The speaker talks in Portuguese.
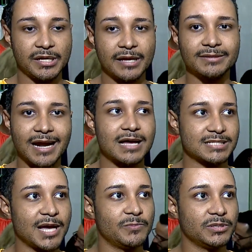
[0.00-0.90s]
Eu queria
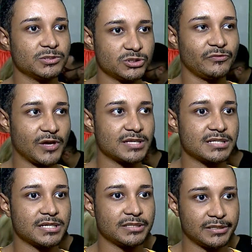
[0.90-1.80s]
entrar, sabe, de
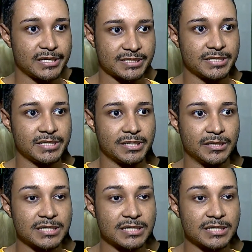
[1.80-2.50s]
vez né, nesse,